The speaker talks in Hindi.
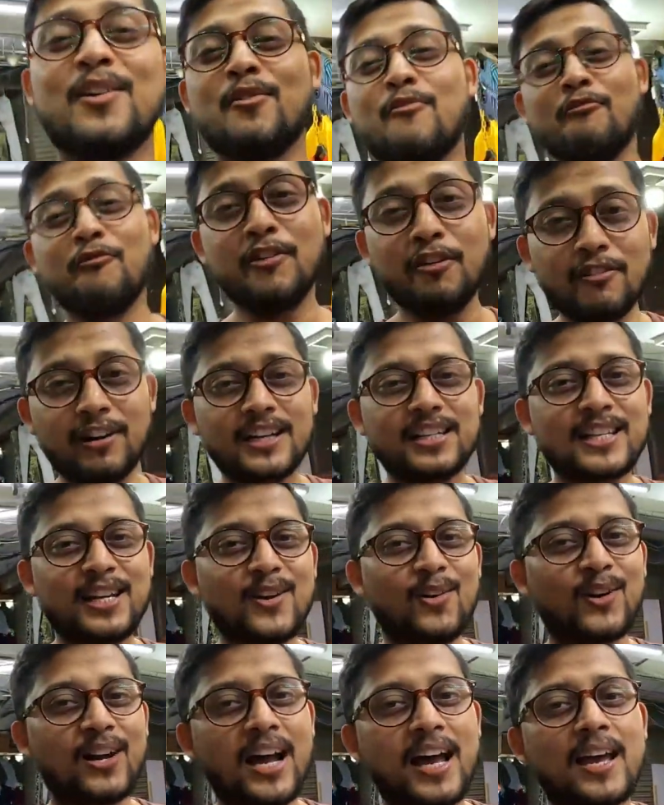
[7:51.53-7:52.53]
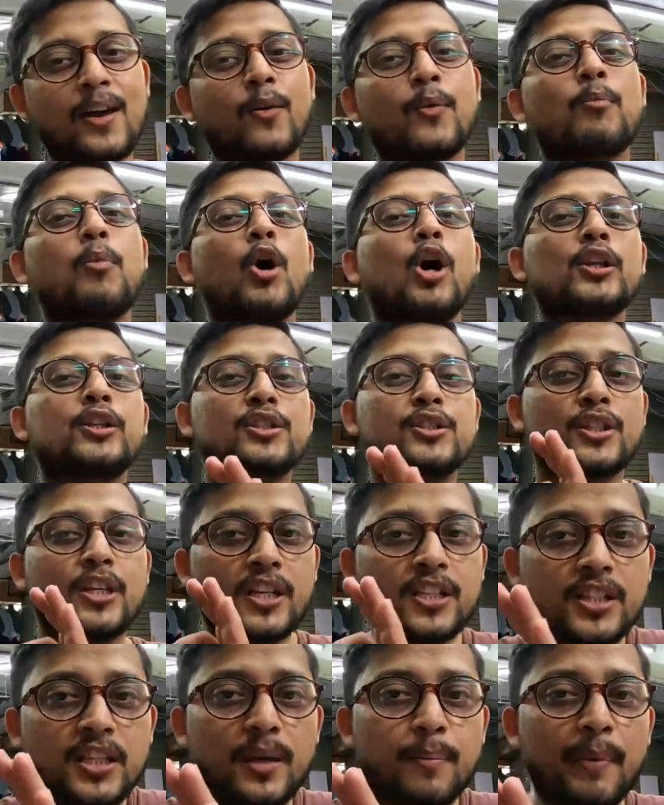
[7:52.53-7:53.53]
हो गया व्यूअर्स हैं और आए और बहुत
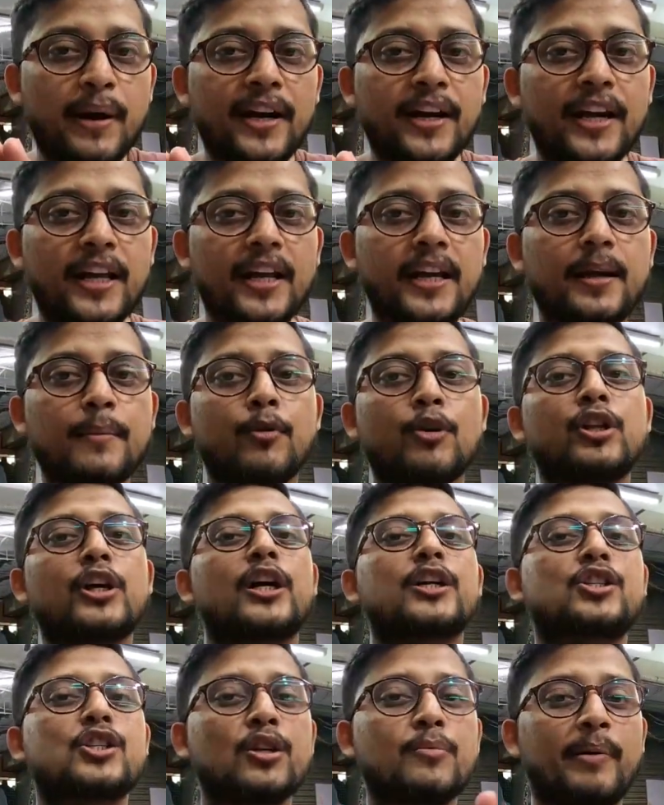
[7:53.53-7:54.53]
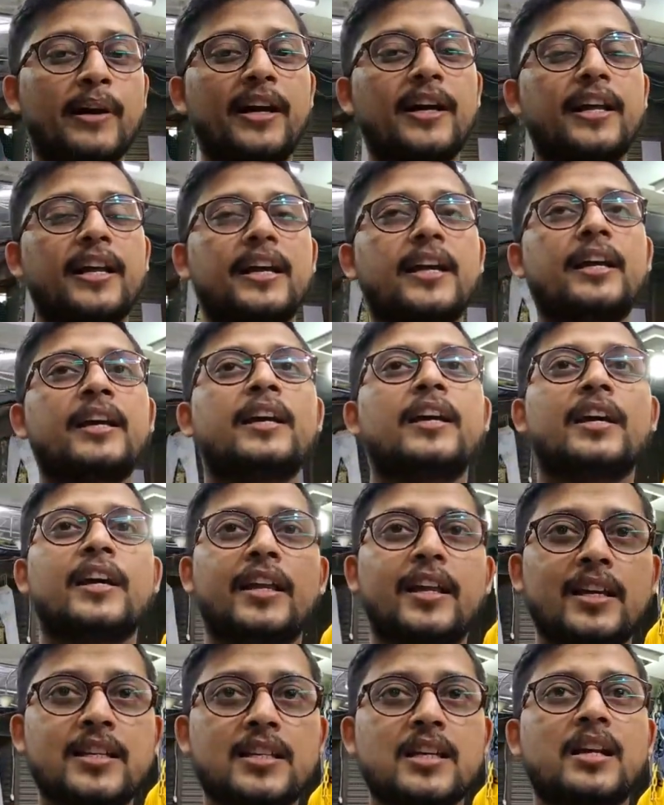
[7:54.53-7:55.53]
सस्ती पेंटे हैं बहुत अच्छी पैंटे हैं
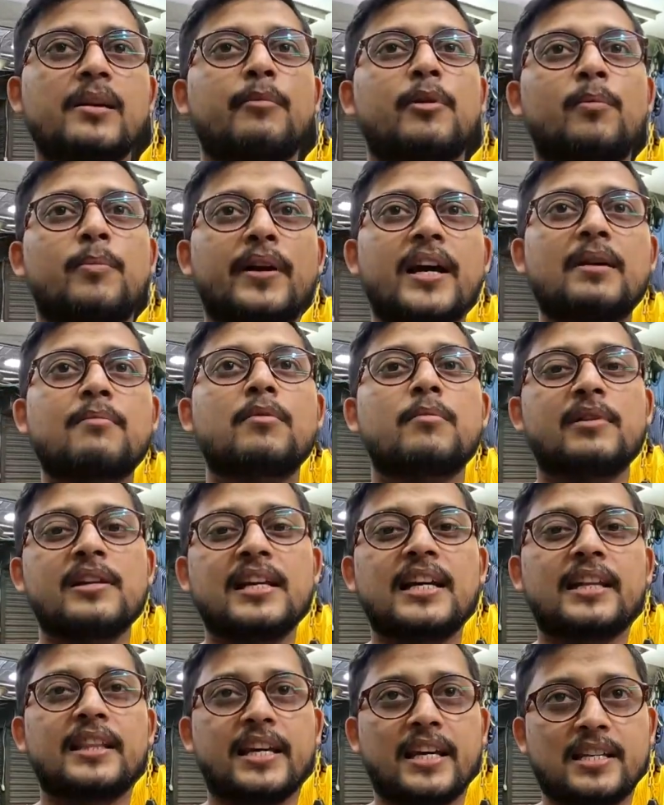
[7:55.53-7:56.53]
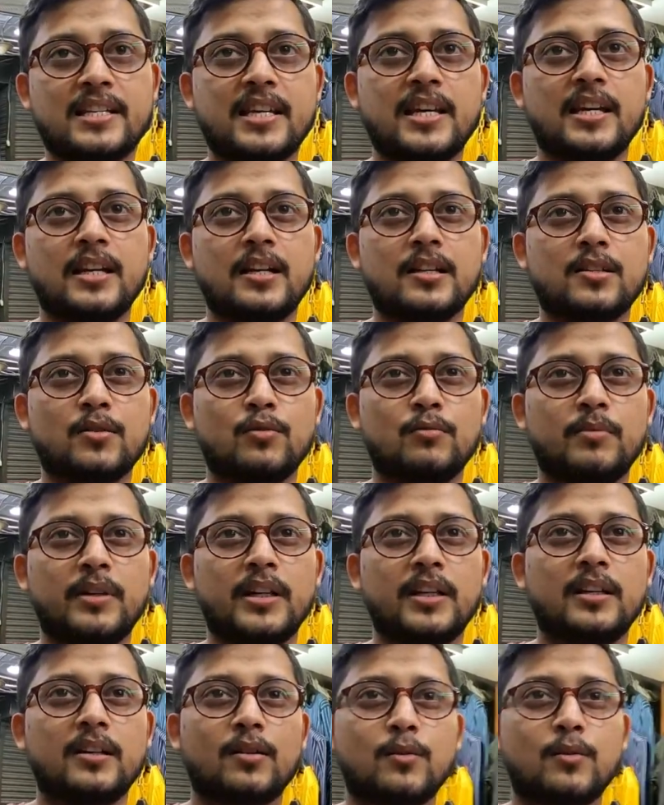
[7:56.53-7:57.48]
रीजनेबल प्राइस में मिल जाती हैं ऐसा ही है ना सऊद भाई